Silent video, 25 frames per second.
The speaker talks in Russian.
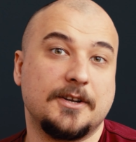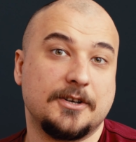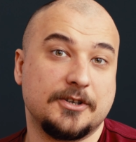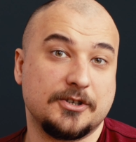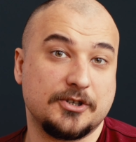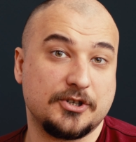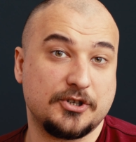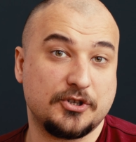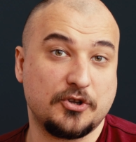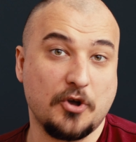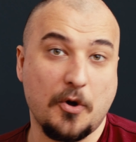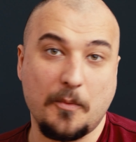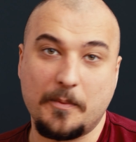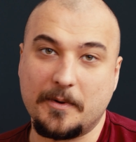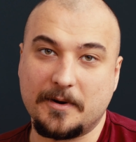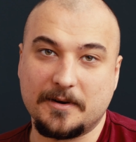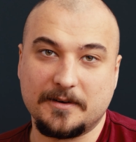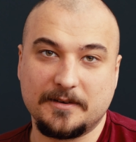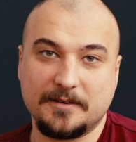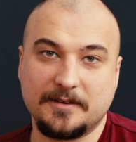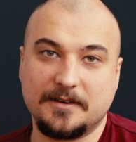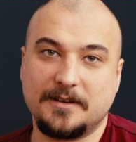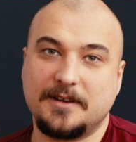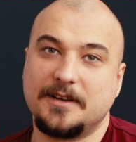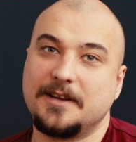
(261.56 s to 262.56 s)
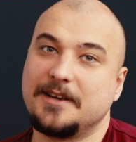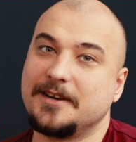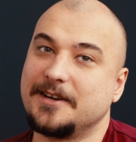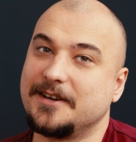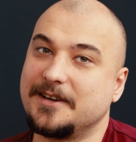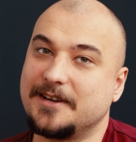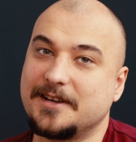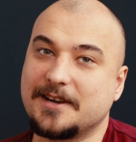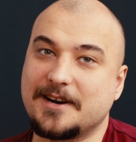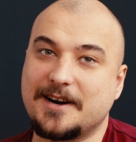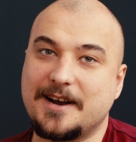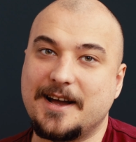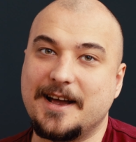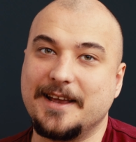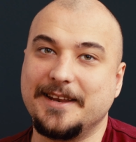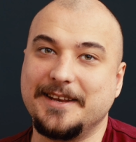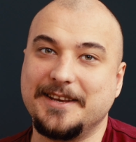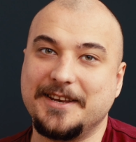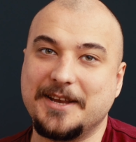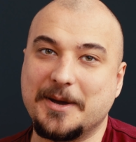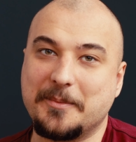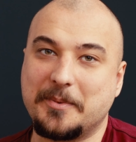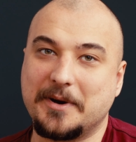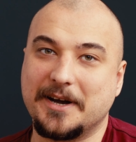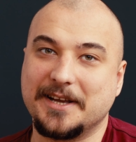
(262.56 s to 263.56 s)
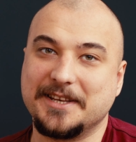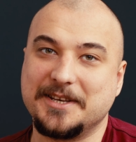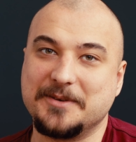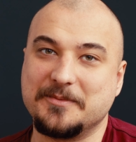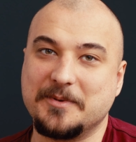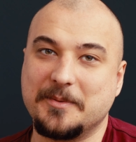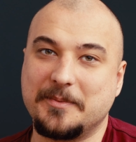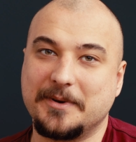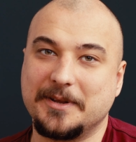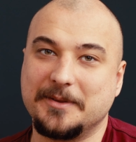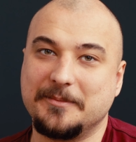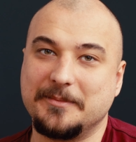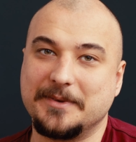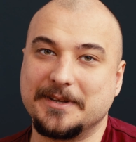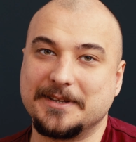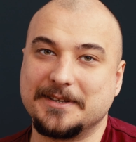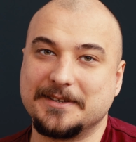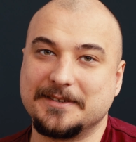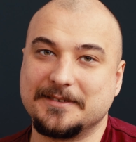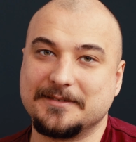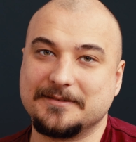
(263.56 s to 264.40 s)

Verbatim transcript: Штопор. Крайне необходимый предмет.